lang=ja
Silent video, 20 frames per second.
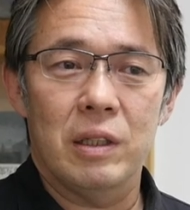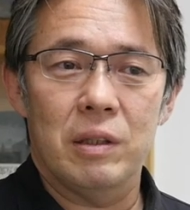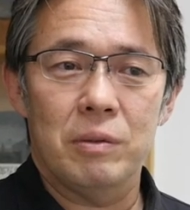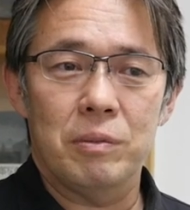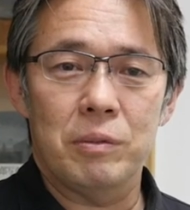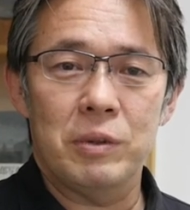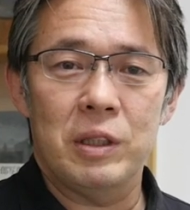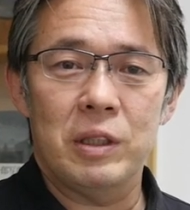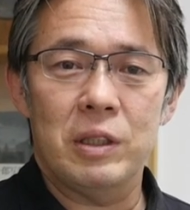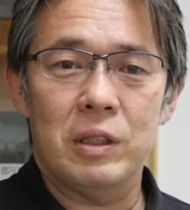
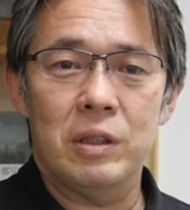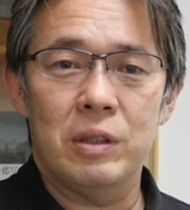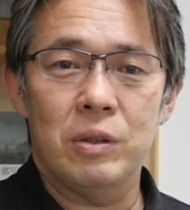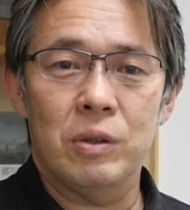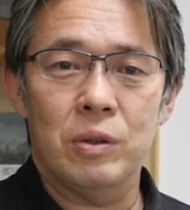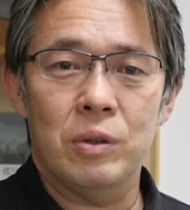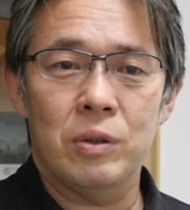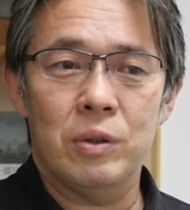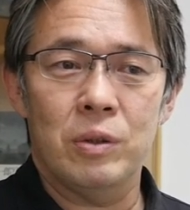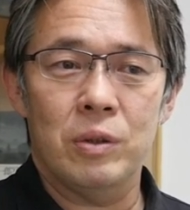日常
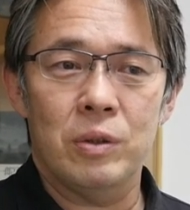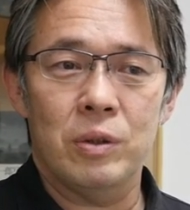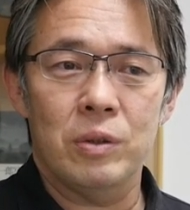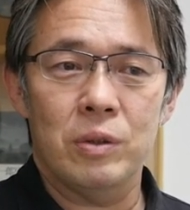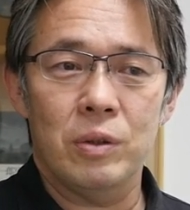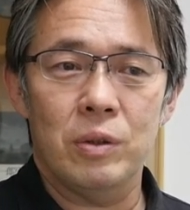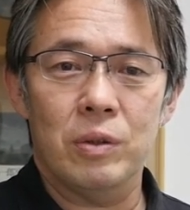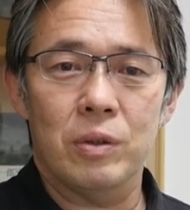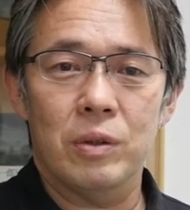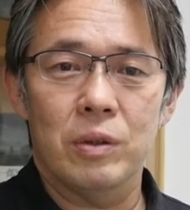
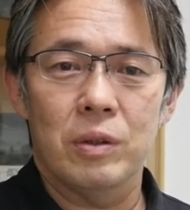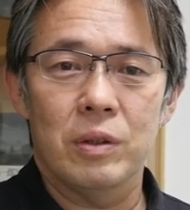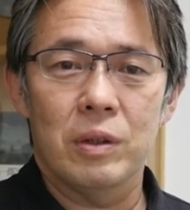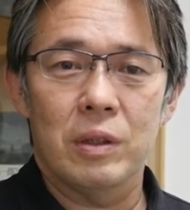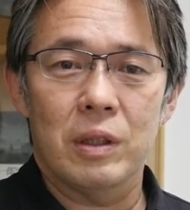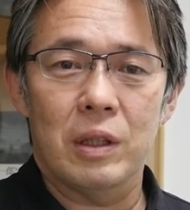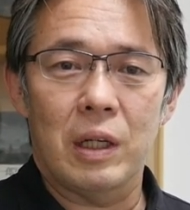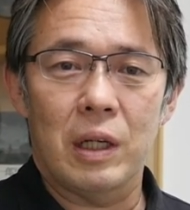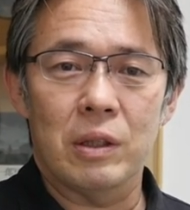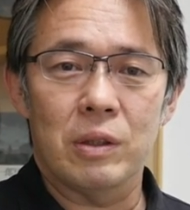の
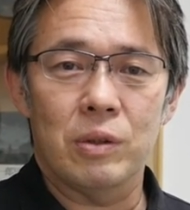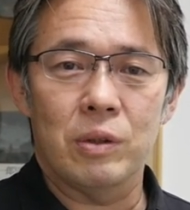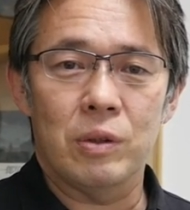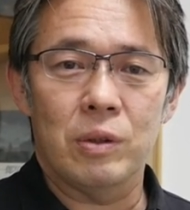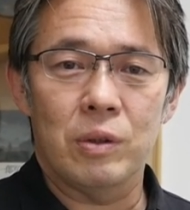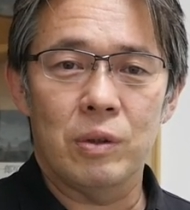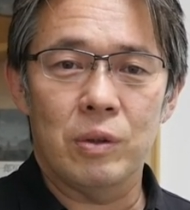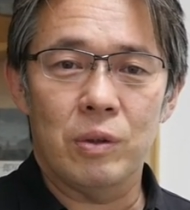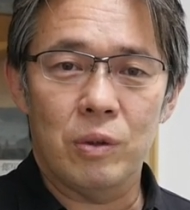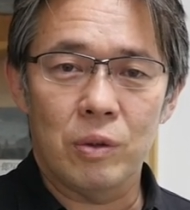あ
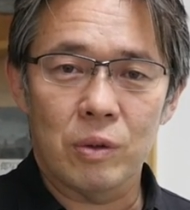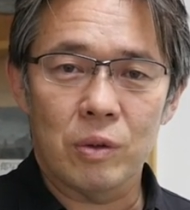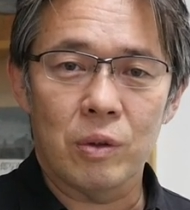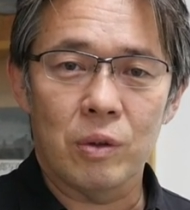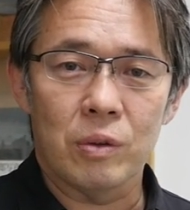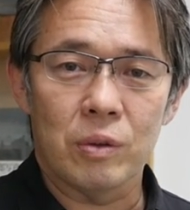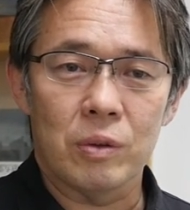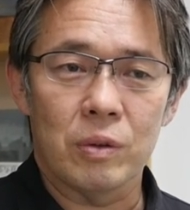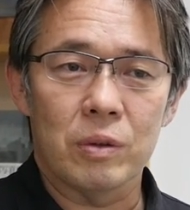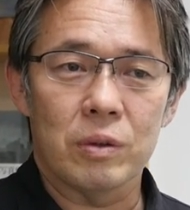の香
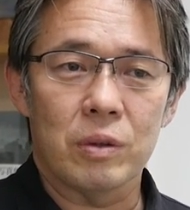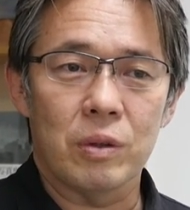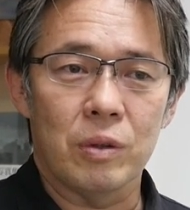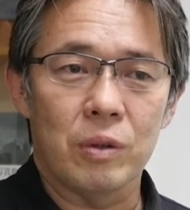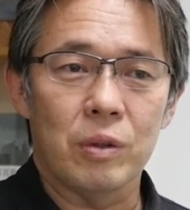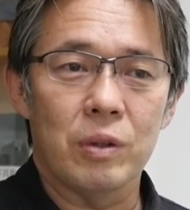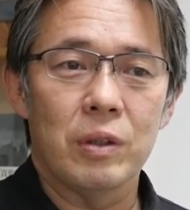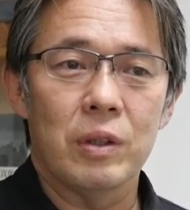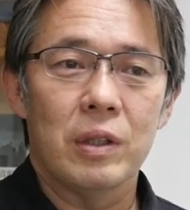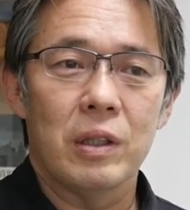港
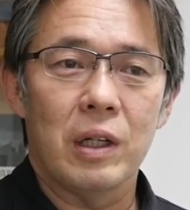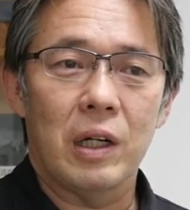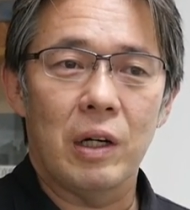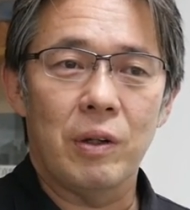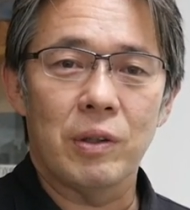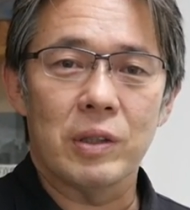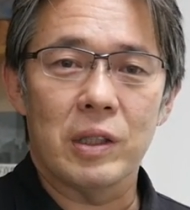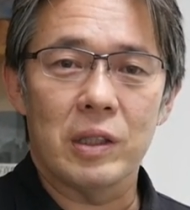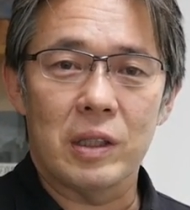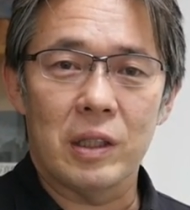と合
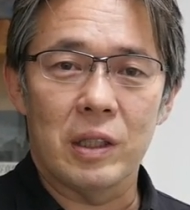わせて、